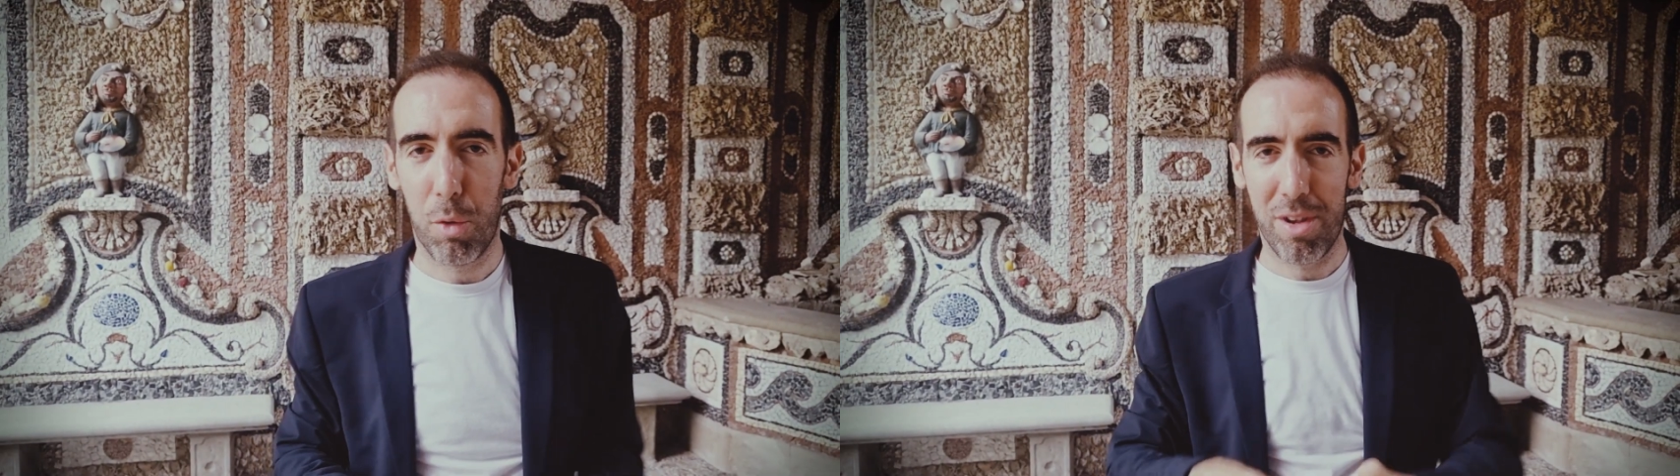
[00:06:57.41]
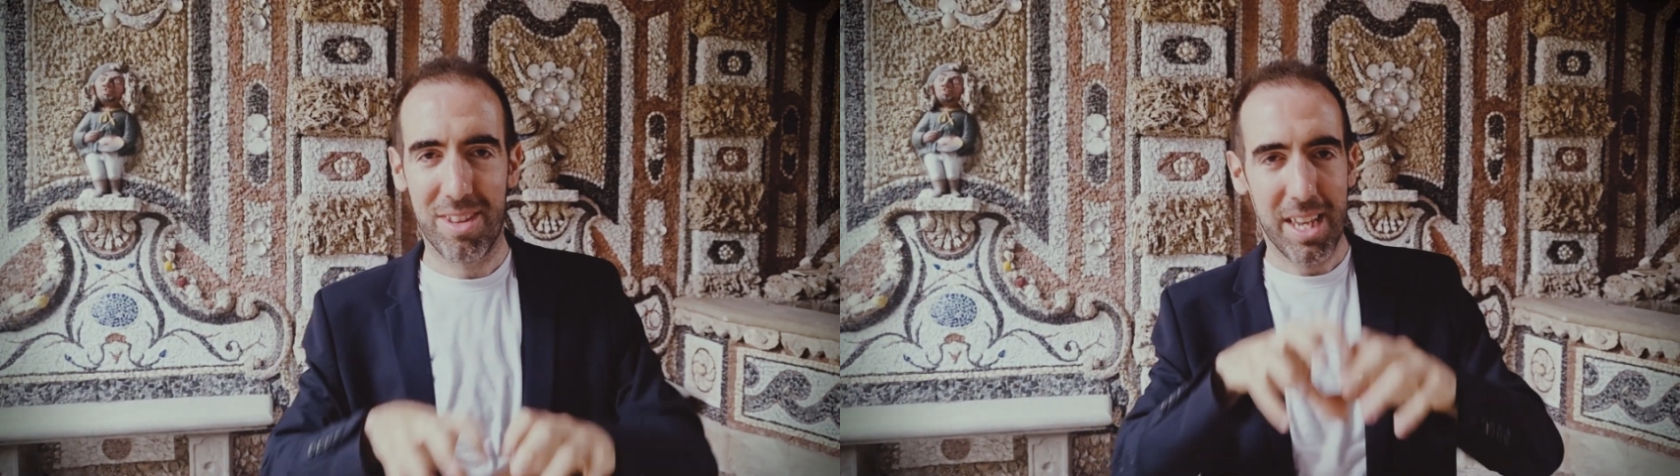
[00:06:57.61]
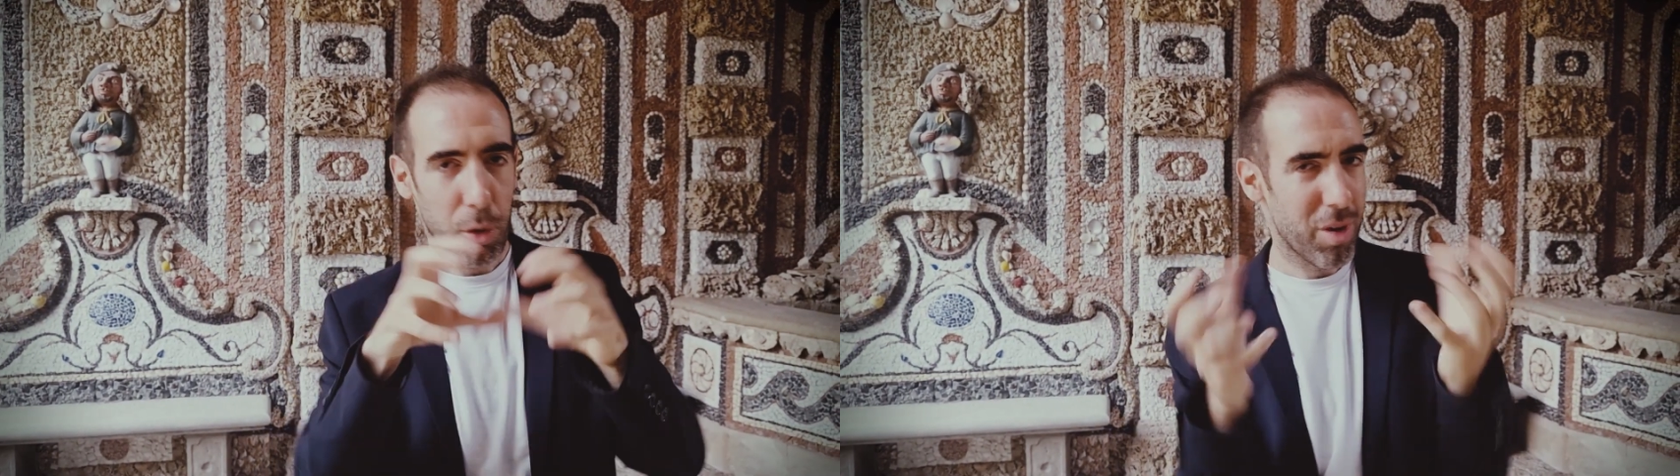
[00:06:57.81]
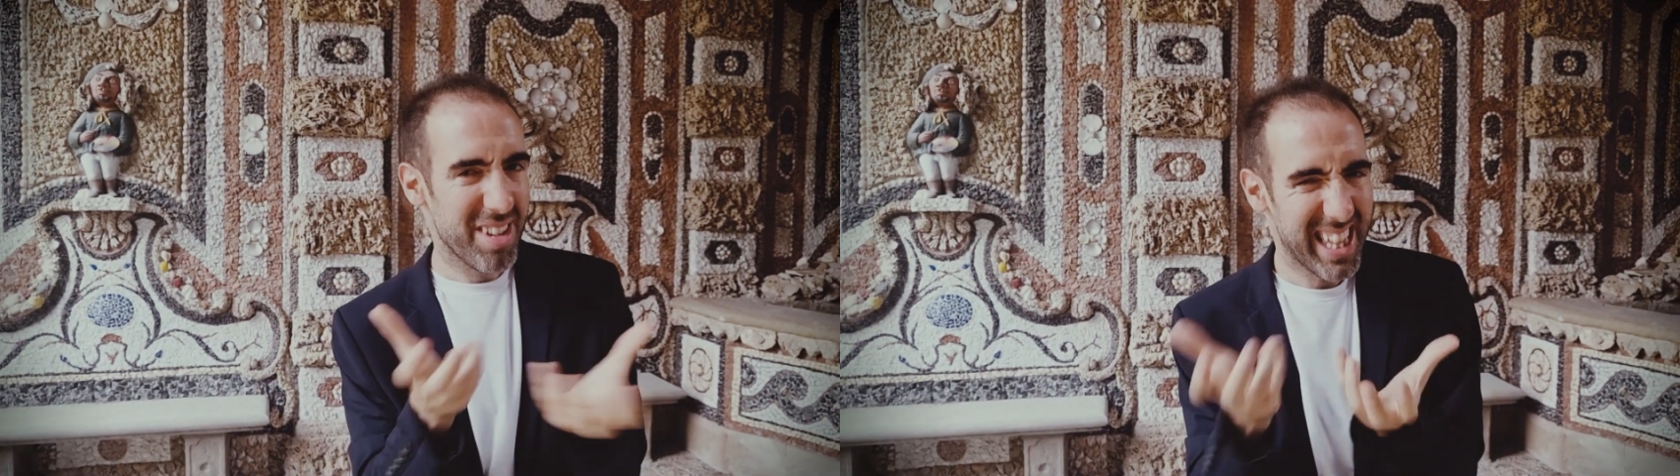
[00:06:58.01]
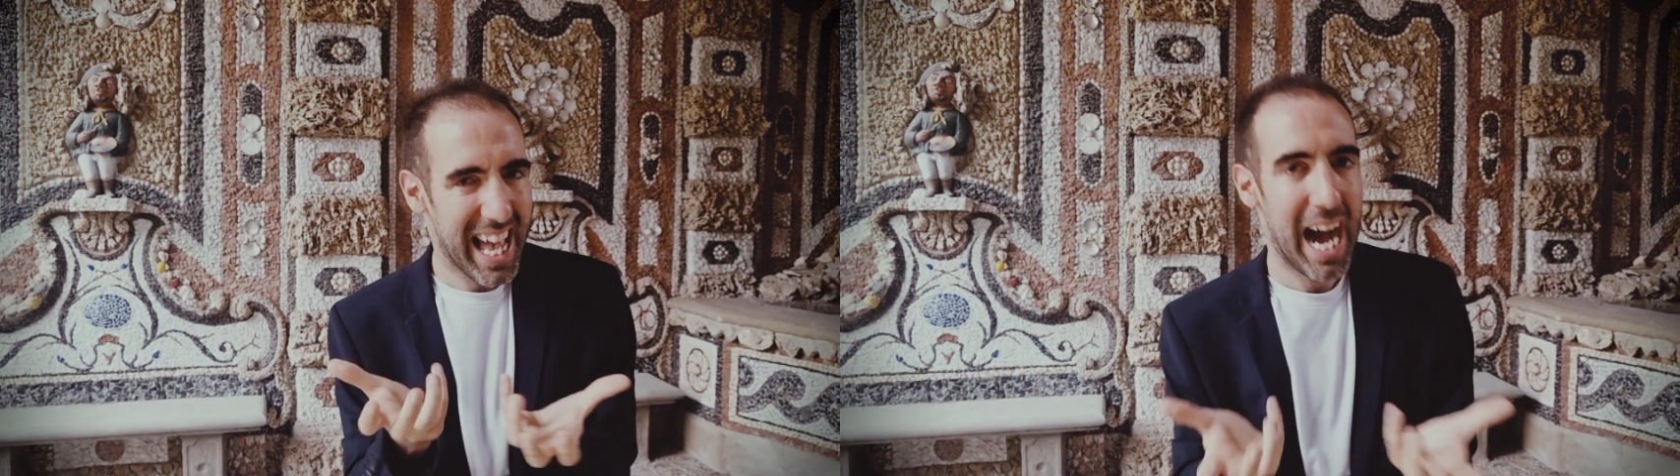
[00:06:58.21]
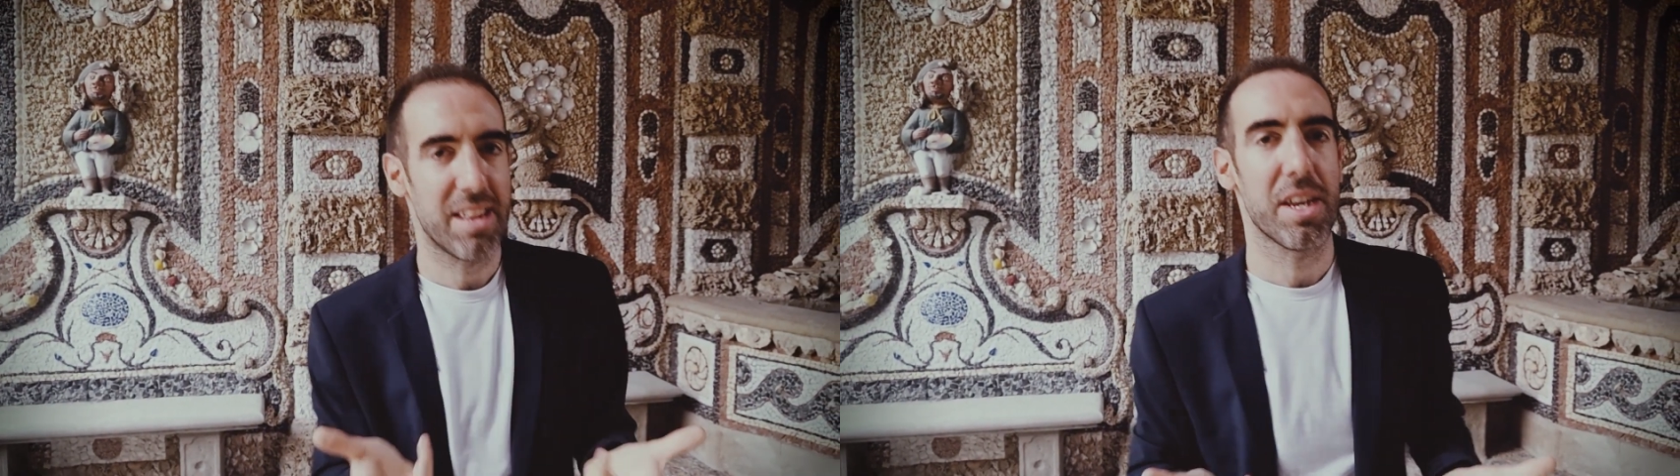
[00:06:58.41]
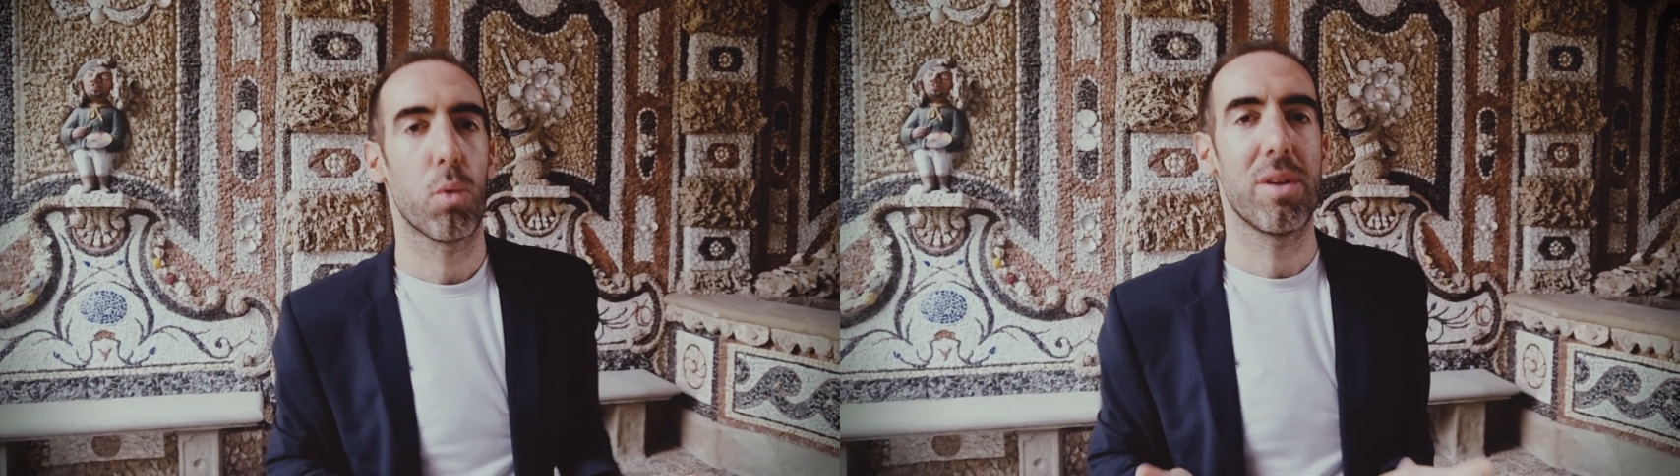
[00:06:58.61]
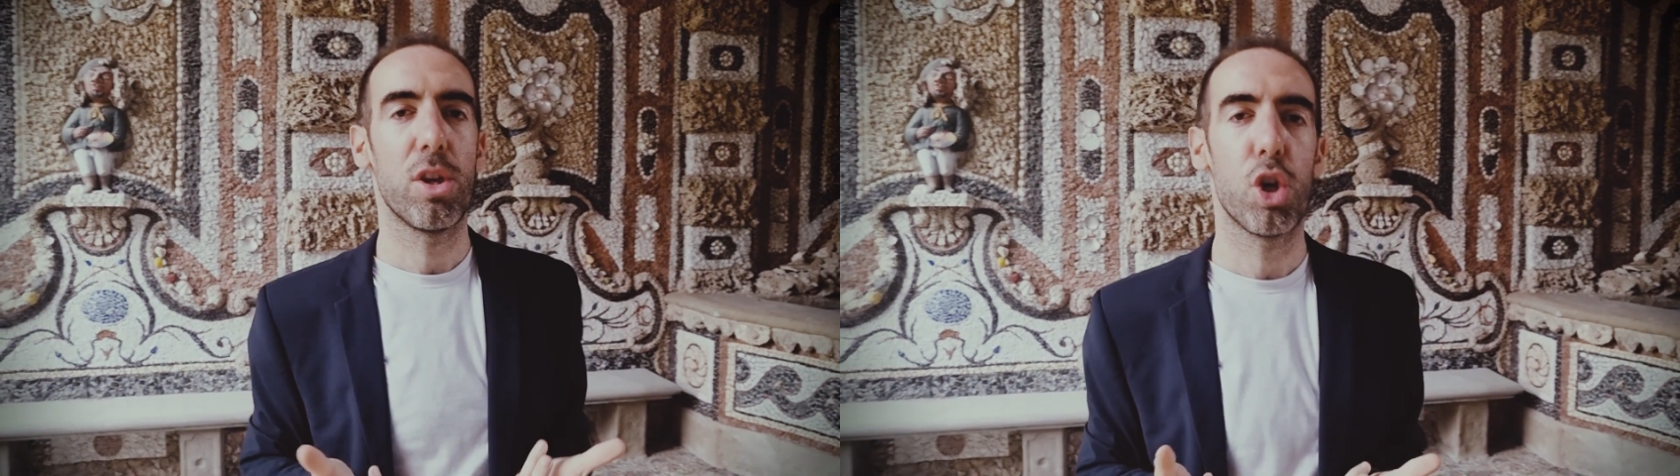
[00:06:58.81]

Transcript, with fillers: in questi, in questi teatri, in questi